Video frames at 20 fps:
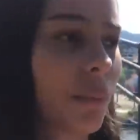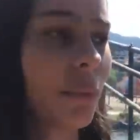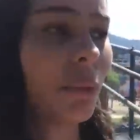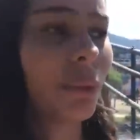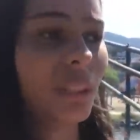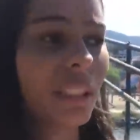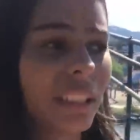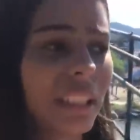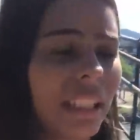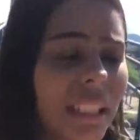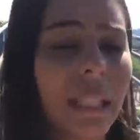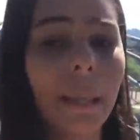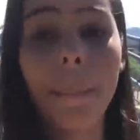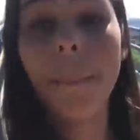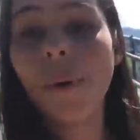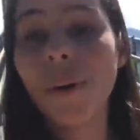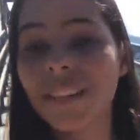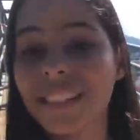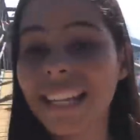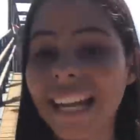é muito linda. E
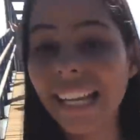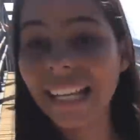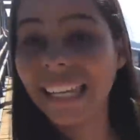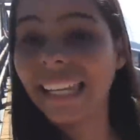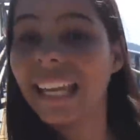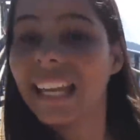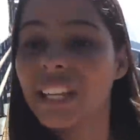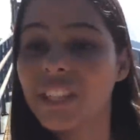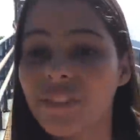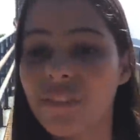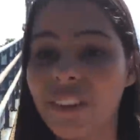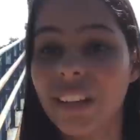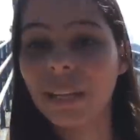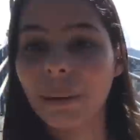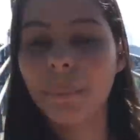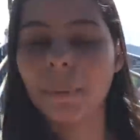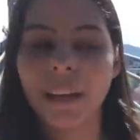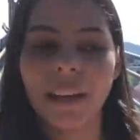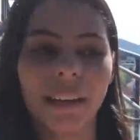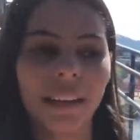depois daqui a gente vai
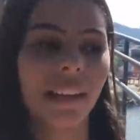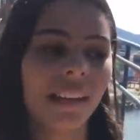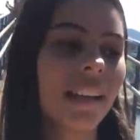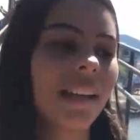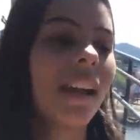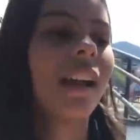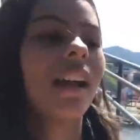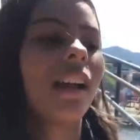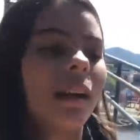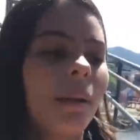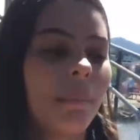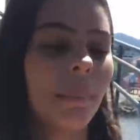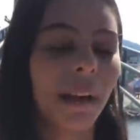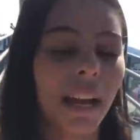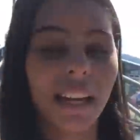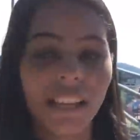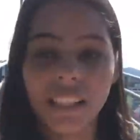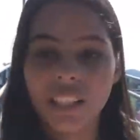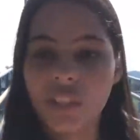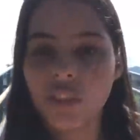na praia,
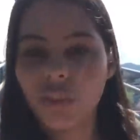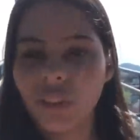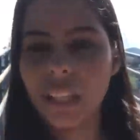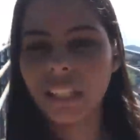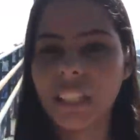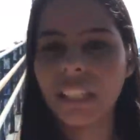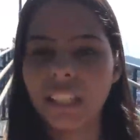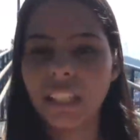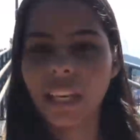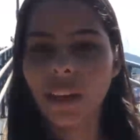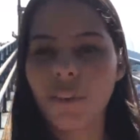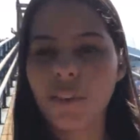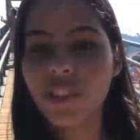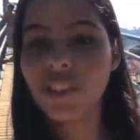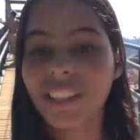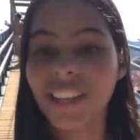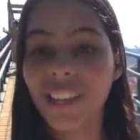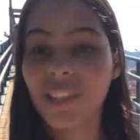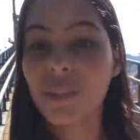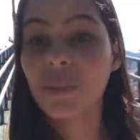praia da Joaquina, que é onde
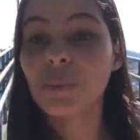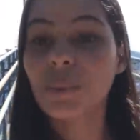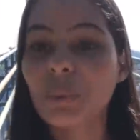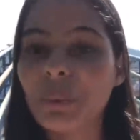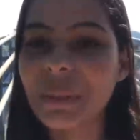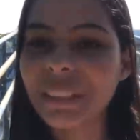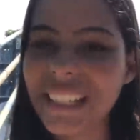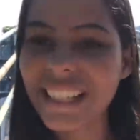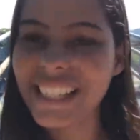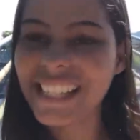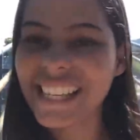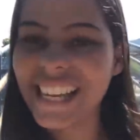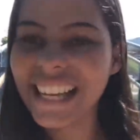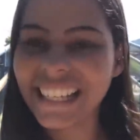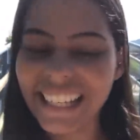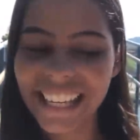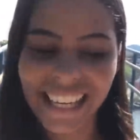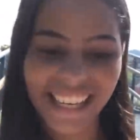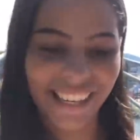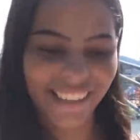tem as dunas de
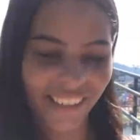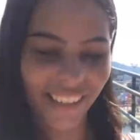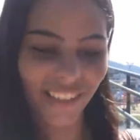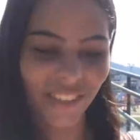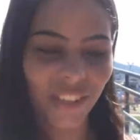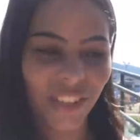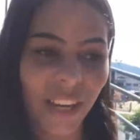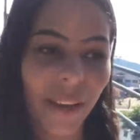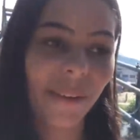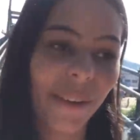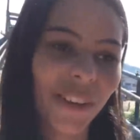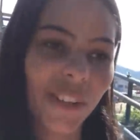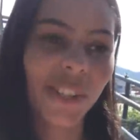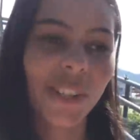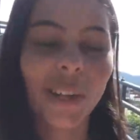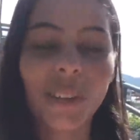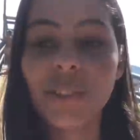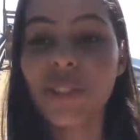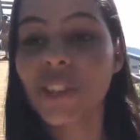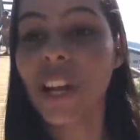areia, gente. Eu e o
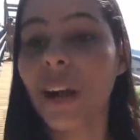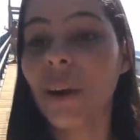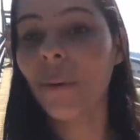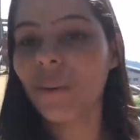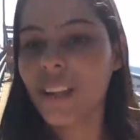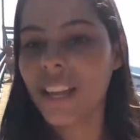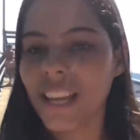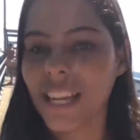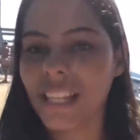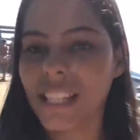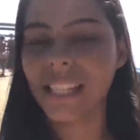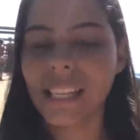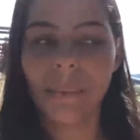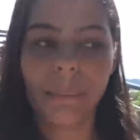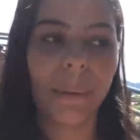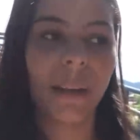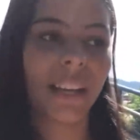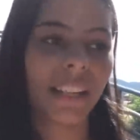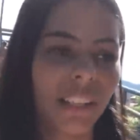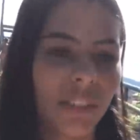Reginaldo já conhece a
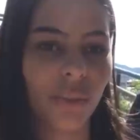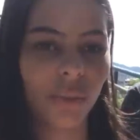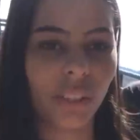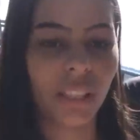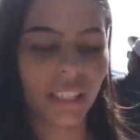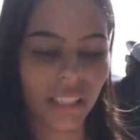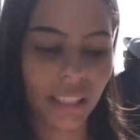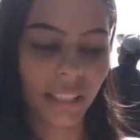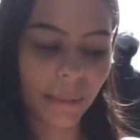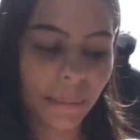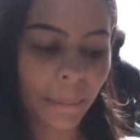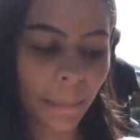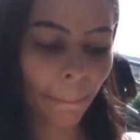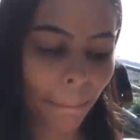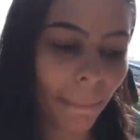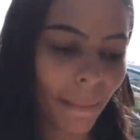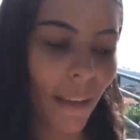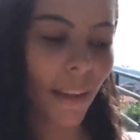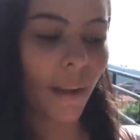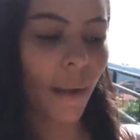Praia da Joaquina.
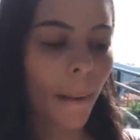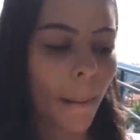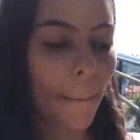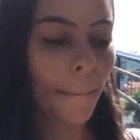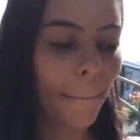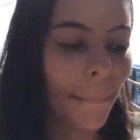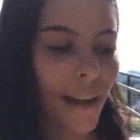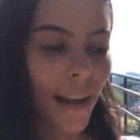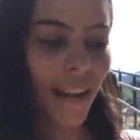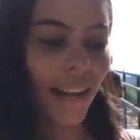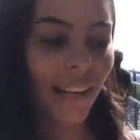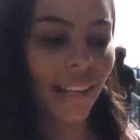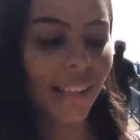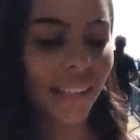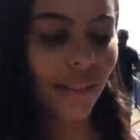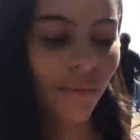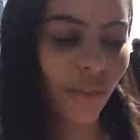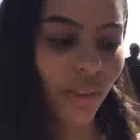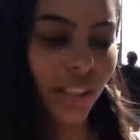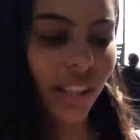
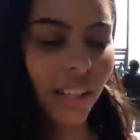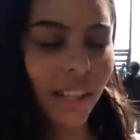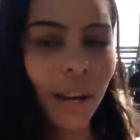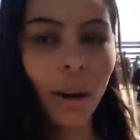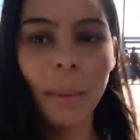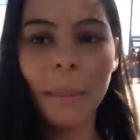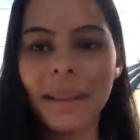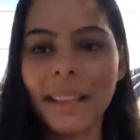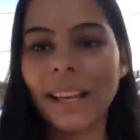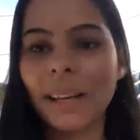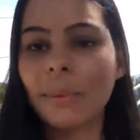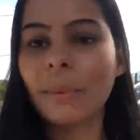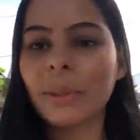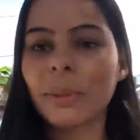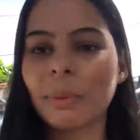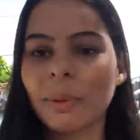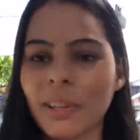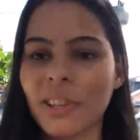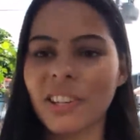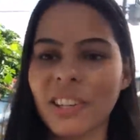Mas vocês recomendaram
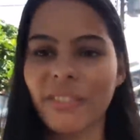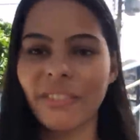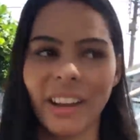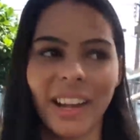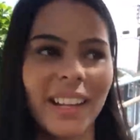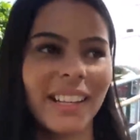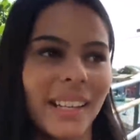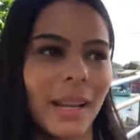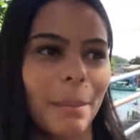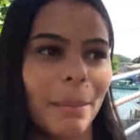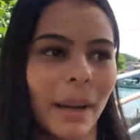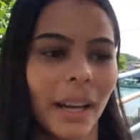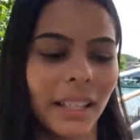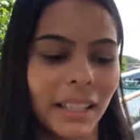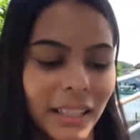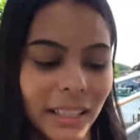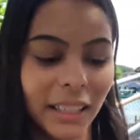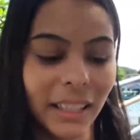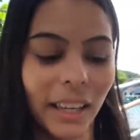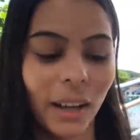muito pra gente levar eles, que a praia é
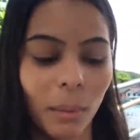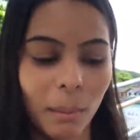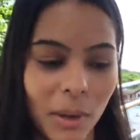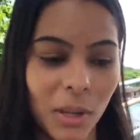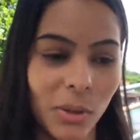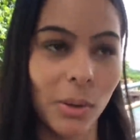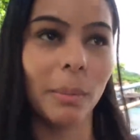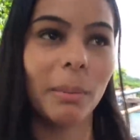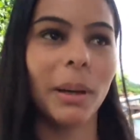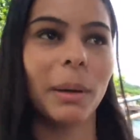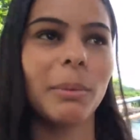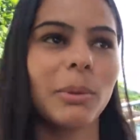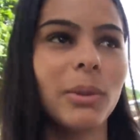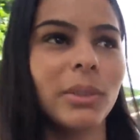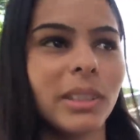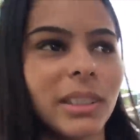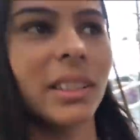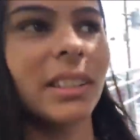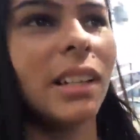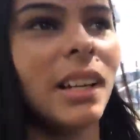linda e realmente é uma praia muito
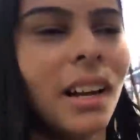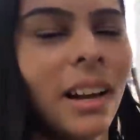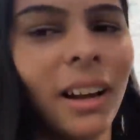linda.